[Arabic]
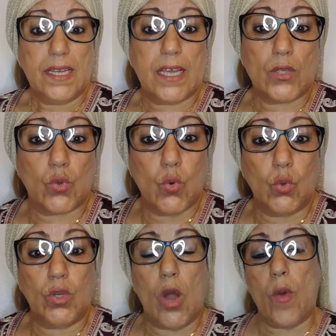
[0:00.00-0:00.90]

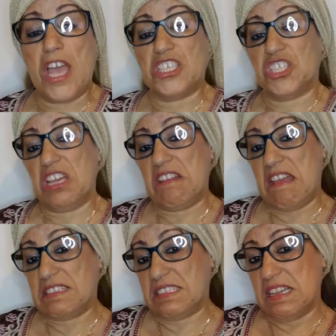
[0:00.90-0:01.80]
كتقولوا لا واه
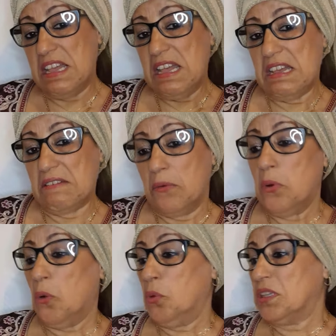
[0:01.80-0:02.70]
شرات آه،
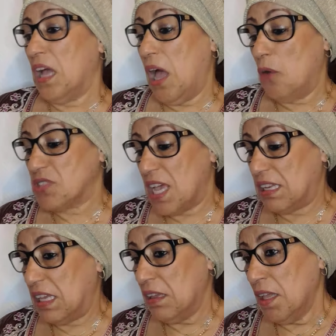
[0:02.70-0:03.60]
ولدها
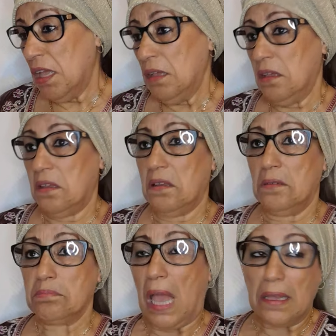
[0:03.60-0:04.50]
عاوتاني
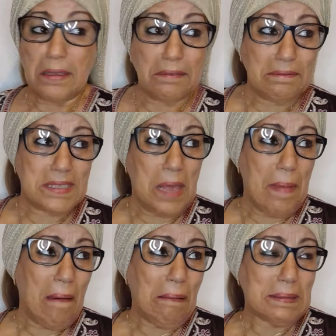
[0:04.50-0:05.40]
آه، زعما
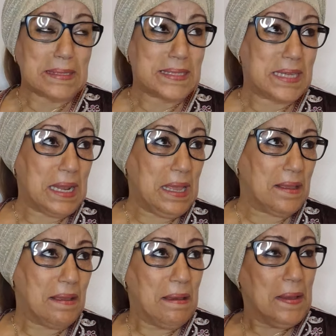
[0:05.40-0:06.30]

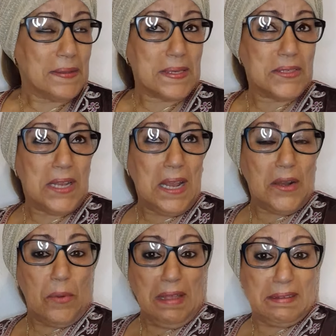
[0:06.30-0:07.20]
تشري تنشري
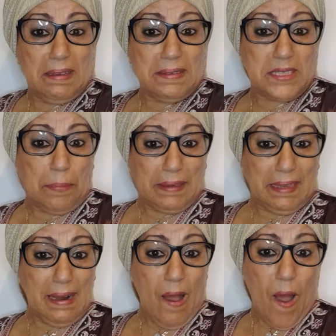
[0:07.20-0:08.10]
انا واحد
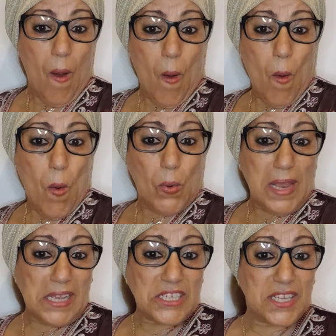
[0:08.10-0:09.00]
السبرديله
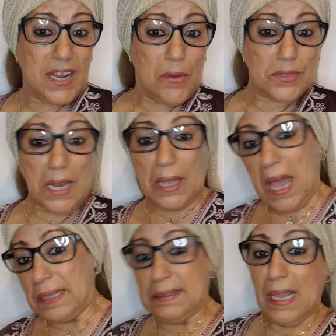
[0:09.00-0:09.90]
ولا كنشري وتلقى
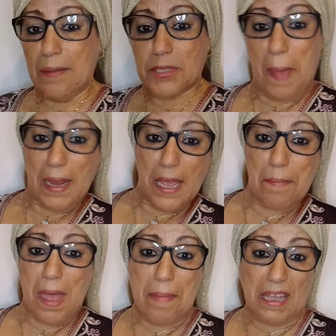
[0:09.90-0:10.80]
غدا لابس بحال
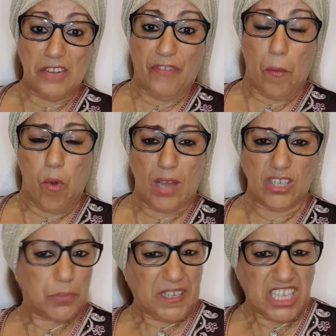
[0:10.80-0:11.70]
ما, كنفهم والو
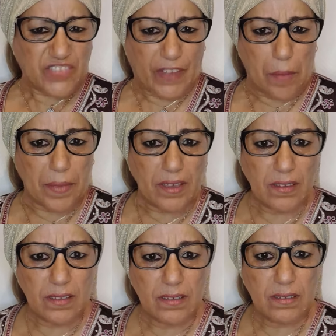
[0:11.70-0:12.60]
علاش بغيتي تفهم
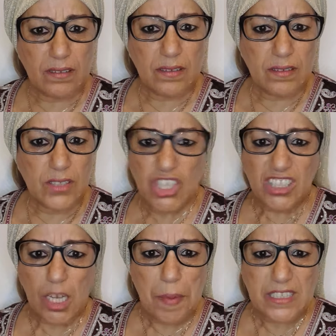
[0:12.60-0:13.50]
شو
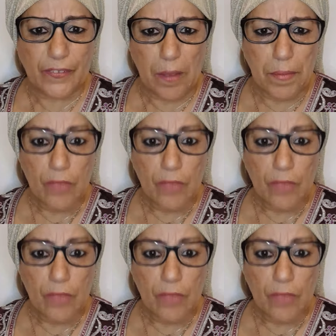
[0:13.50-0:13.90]
عندك ما تفهم